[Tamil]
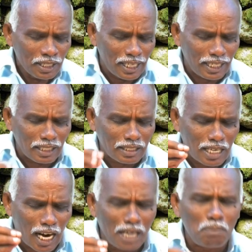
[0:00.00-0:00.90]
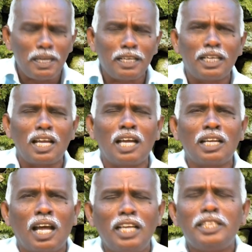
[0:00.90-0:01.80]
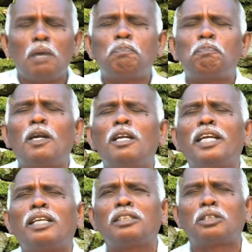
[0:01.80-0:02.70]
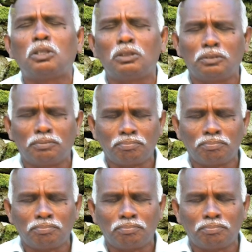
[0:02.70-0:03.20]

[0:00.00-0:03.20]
நீங்கள் காண்பீர்களானால் எப்படி இருக்கும்